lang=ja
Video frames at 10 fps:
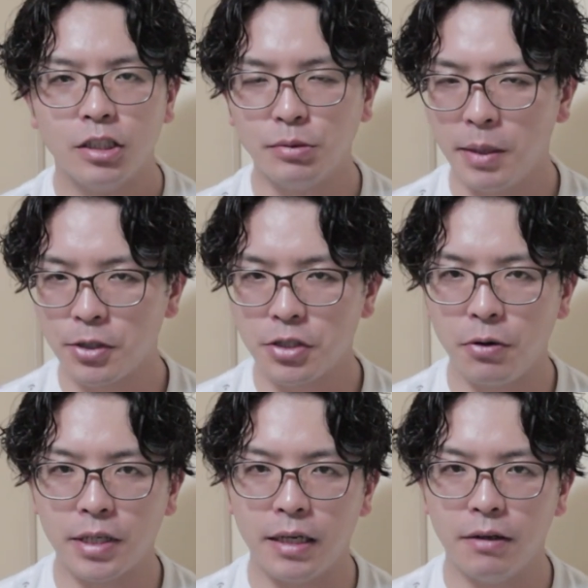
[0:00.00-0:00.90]
う梅干し
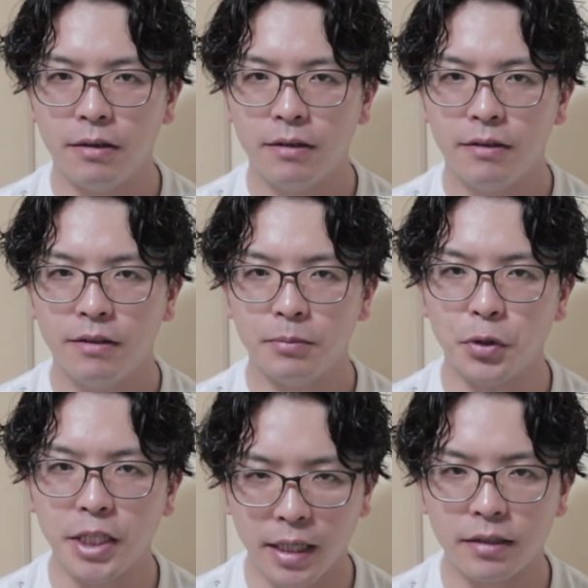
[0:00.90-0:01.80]
業界を
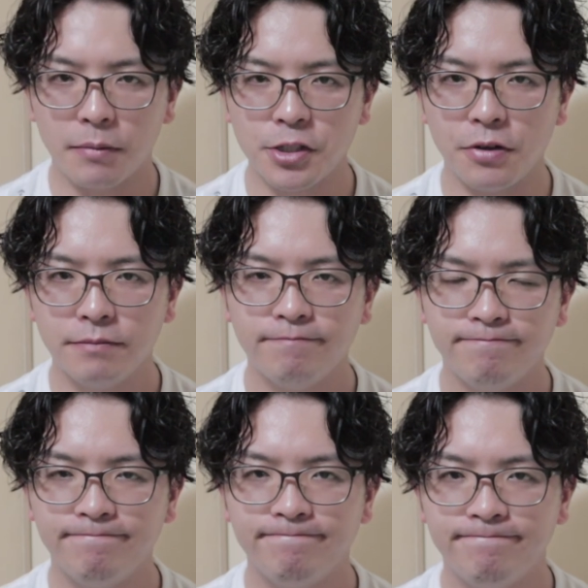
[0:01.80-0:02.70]
盛り上げていきましょう
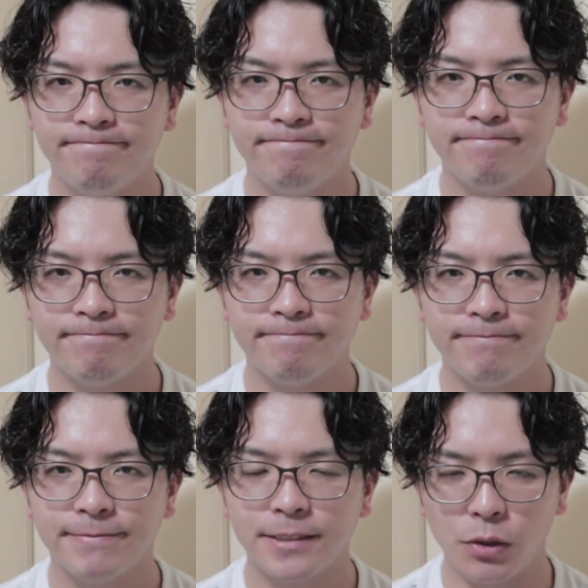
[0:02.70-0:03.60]

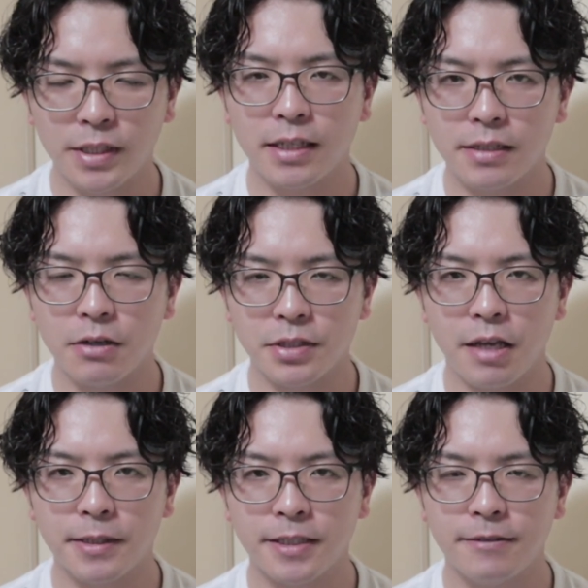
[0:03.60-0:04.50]
そんな話でござ
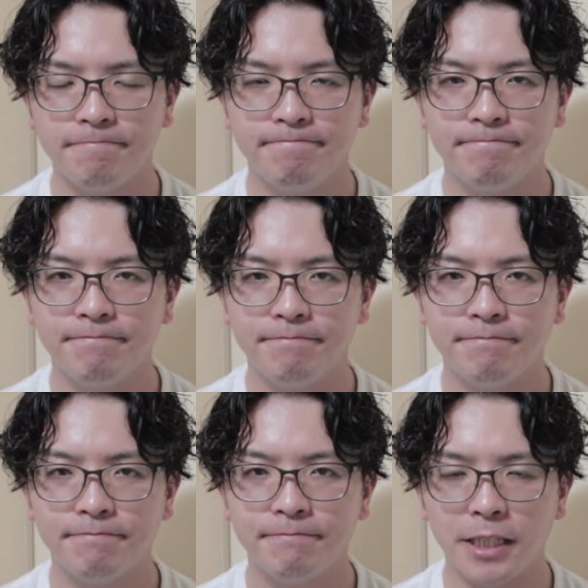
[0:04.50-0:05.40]
います
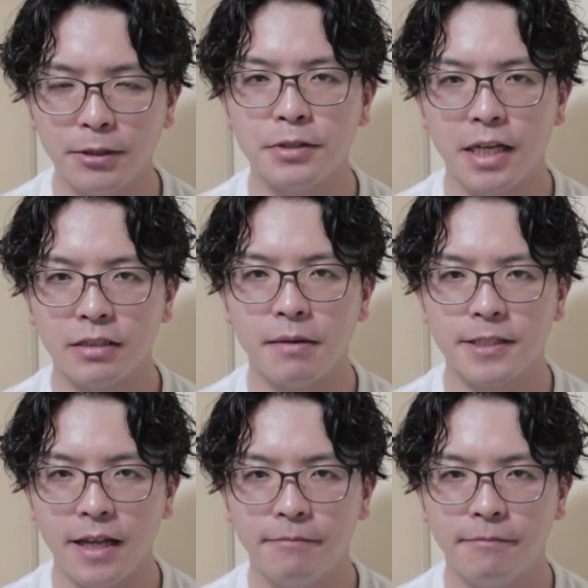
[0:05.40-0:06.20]
加藤してくございまし